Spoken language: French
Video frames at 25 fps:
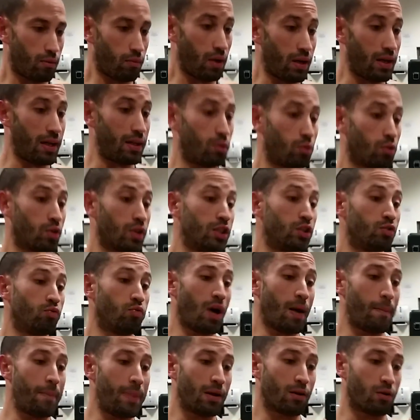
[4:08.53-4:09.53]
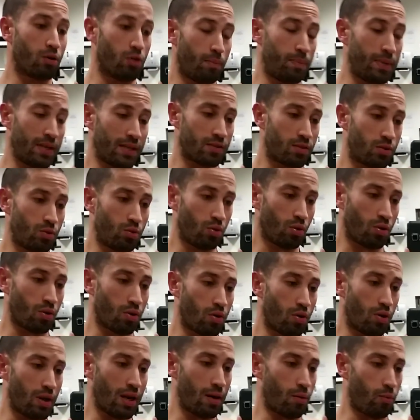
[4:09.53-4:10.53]
voilà, donc je vous rappelle que bien sûr
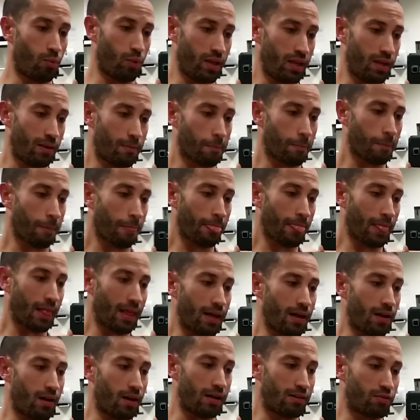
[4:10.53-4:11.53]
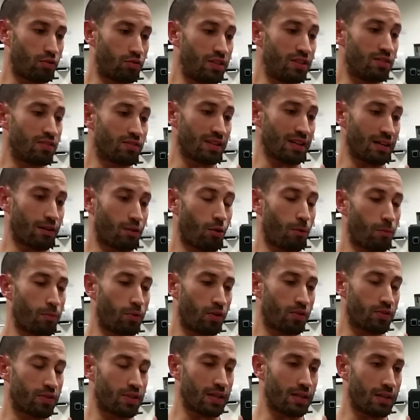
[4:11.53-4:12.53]
que la whey, elle s'utilise dans,
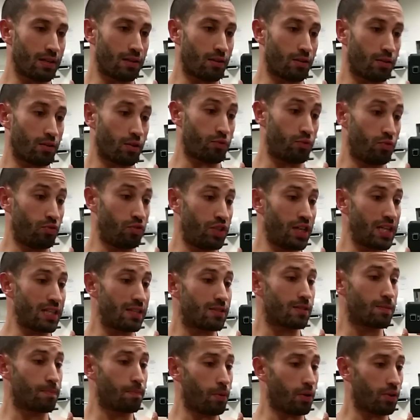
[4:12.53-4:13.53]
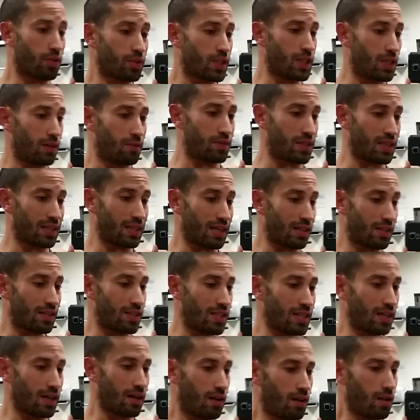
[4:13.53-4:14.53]
un, dans une diète sportive,
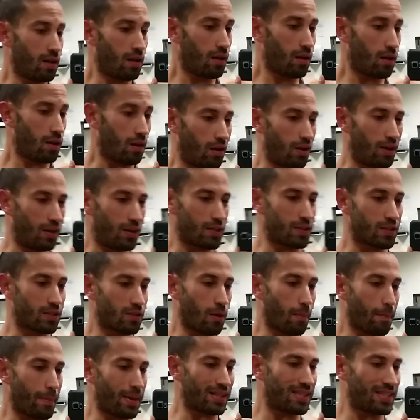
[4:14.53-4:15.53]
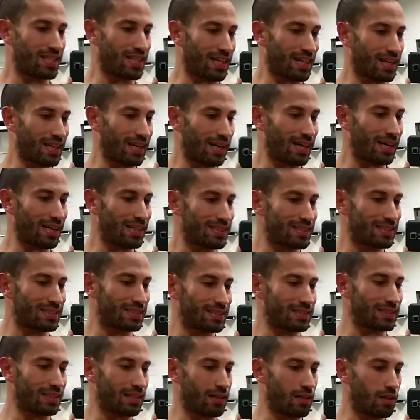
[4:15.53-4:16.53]
c'est-à-dire sans matière
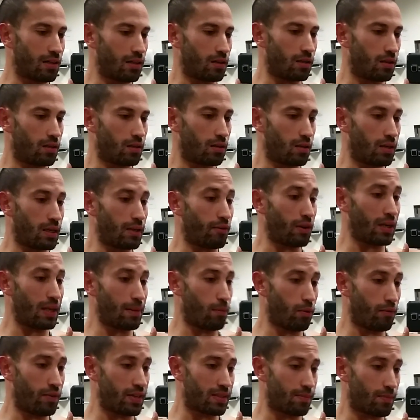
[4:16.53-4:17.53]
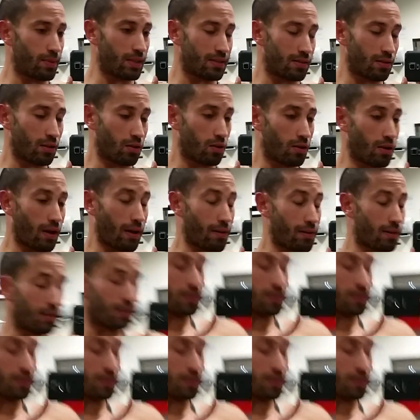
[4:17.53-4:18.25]
grasse, les mauvaises, sans,